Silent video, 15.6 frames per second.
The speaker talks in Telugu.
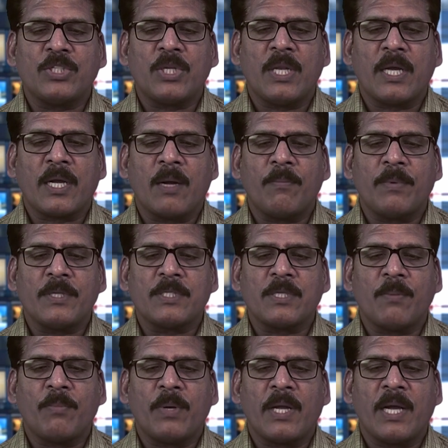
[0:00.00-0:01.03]
జిల్లా కమిటీ
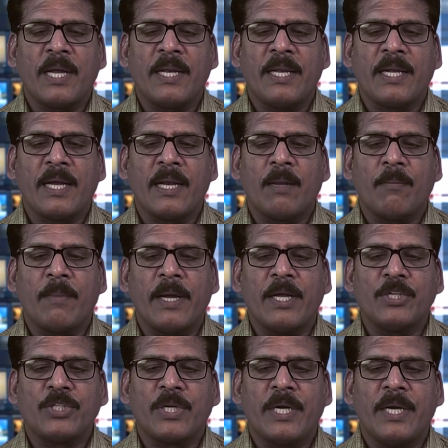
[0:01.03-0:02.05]
సభ్యునిగా ఎన్నికైన
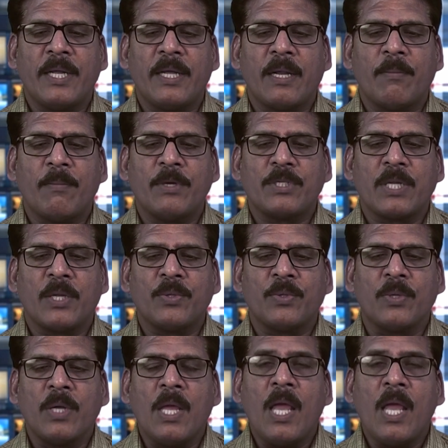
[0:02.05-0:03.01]
మహేష్ రెడ్డి రమేష్లను